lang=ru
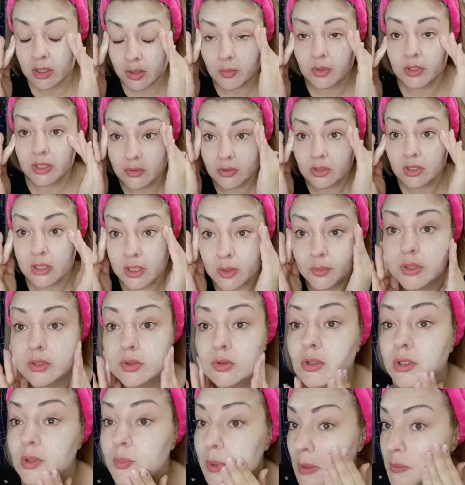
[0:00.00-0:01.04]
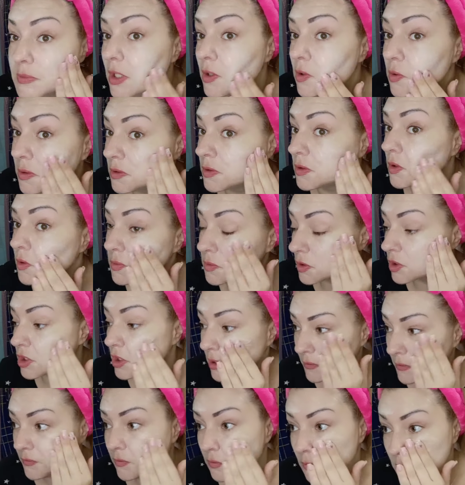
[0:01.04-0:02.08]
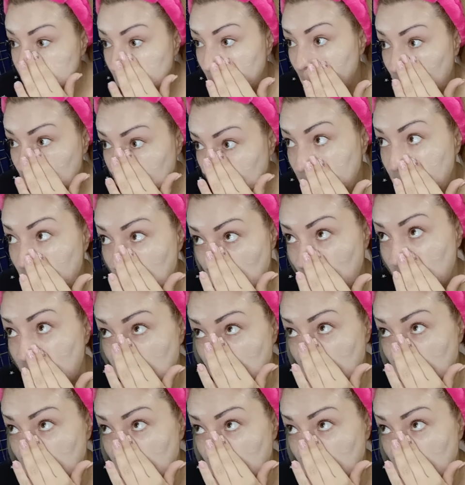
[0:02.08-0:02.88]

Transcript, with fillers: Мне вот такие продукты прям заходят, круто шейфуют, они,